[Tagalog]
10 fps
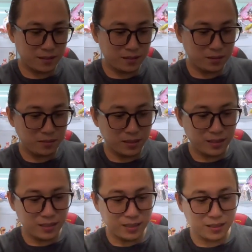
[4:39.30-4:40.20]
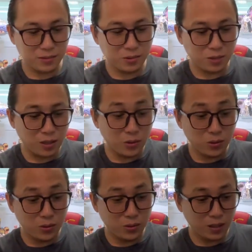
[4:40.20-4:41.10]
Yung mga, siguro ako,
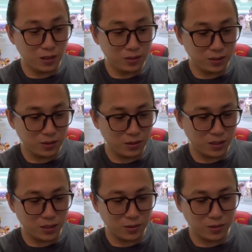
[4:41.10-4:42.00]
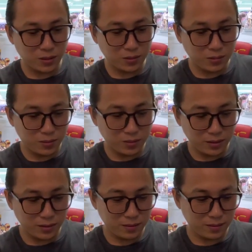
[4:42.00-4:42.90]
ako nagko-collect ako ngayon. Diba?
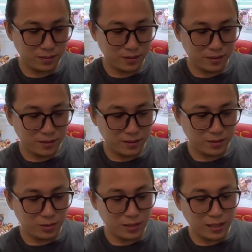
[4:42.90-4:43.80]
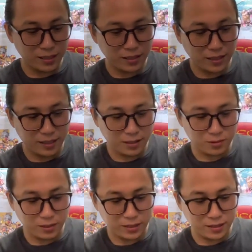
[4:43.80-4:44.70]
Ito na lang kasiyahan
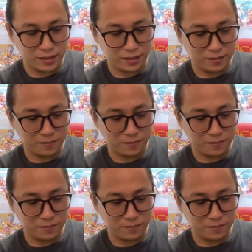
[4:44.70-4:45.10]
ko guys din.